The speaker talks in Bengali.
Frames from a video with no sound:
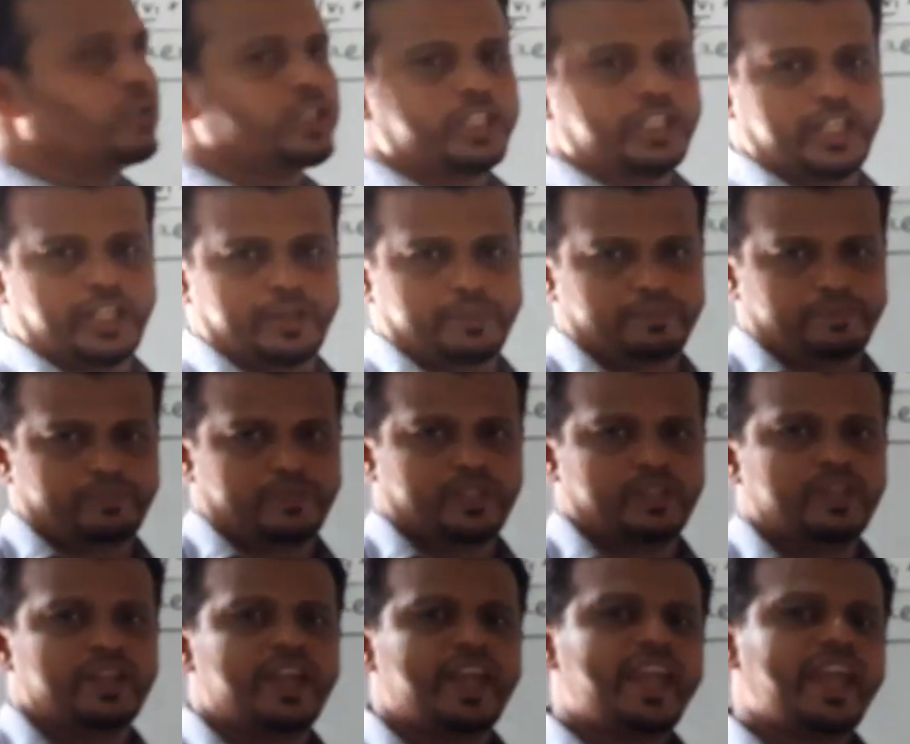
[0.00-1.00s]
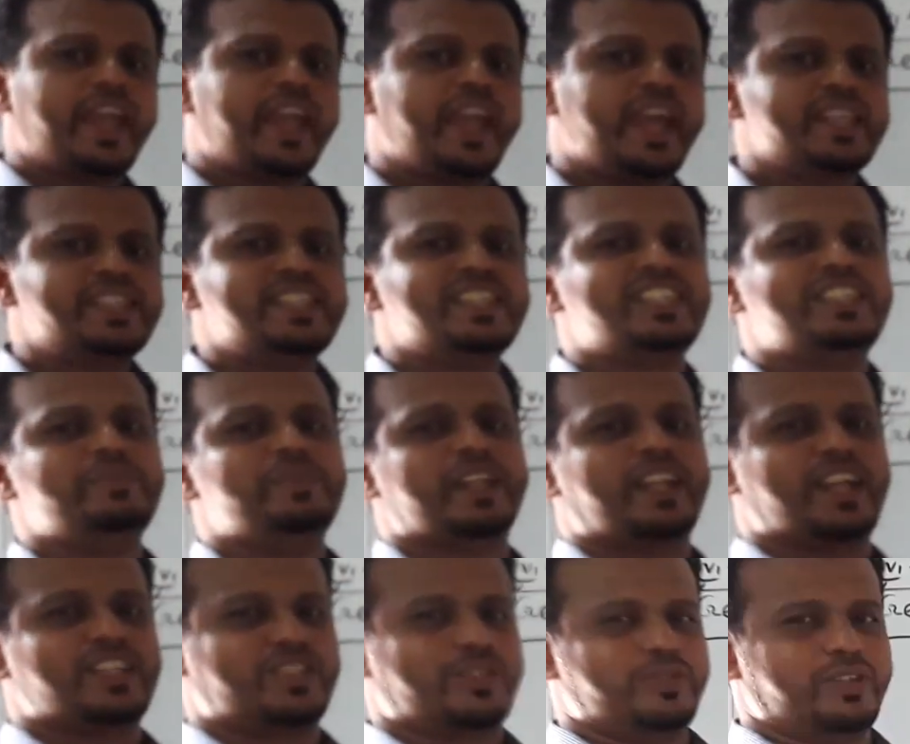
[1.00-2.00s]
বসে অ্যাজিকটিভের
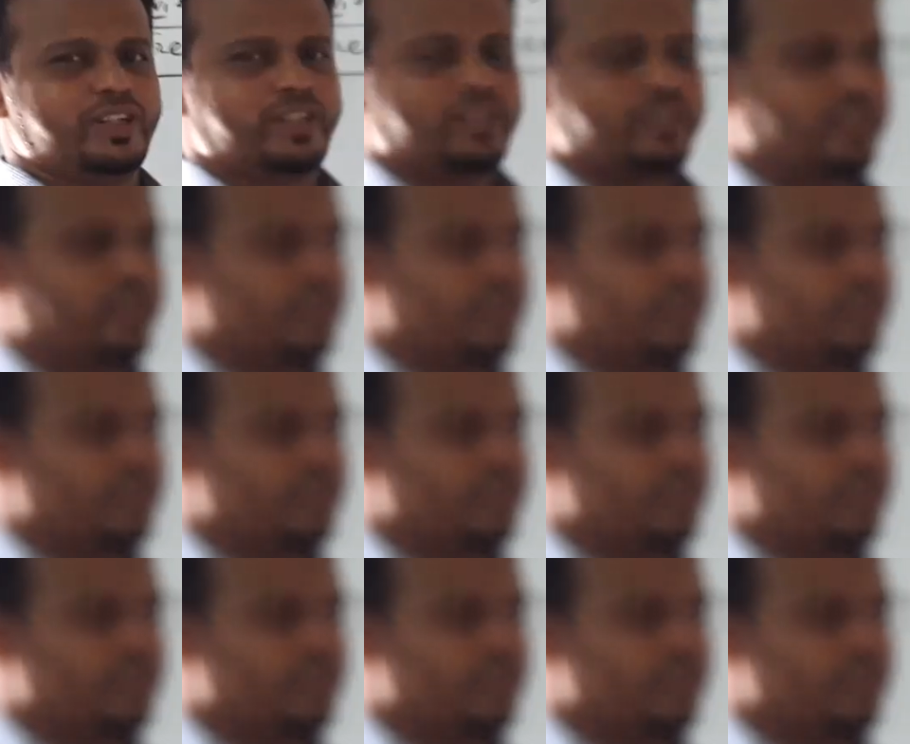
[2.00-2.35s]
কাজ করে